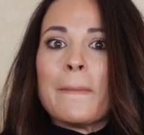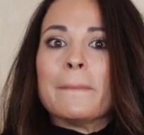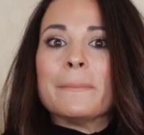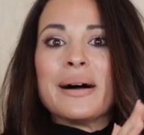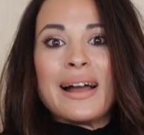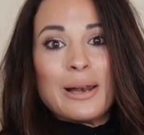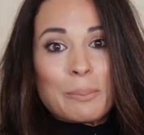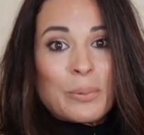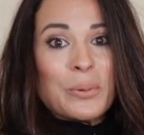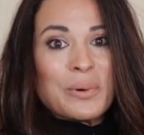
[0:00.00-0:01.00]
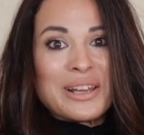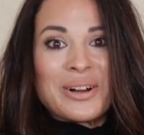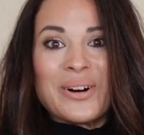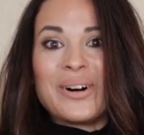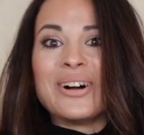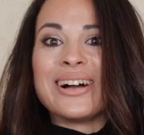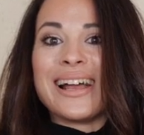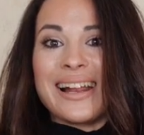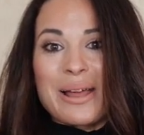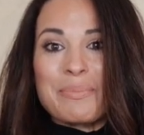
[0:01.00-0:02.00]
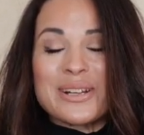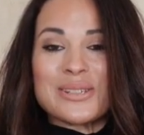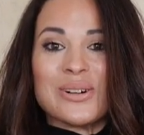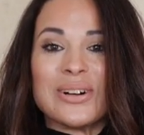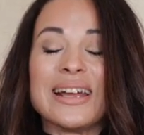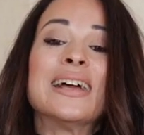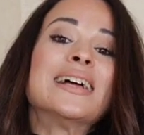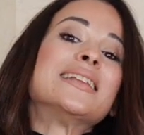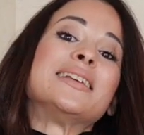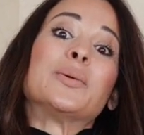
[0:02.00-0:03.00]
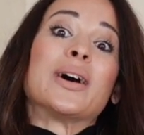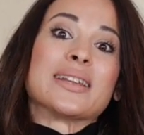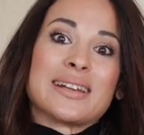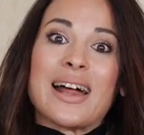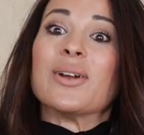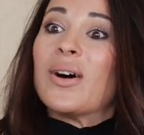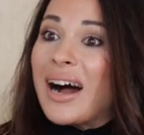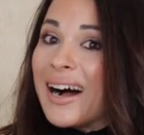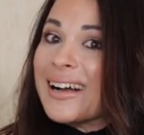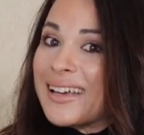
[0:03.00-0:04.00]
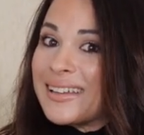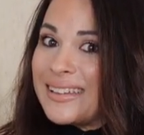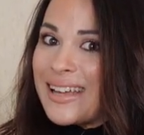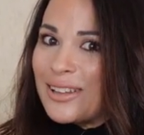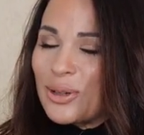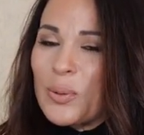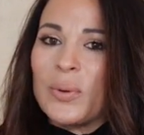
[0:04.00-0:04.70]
ma il pubblico e le persone ti guarderanno anche dietro,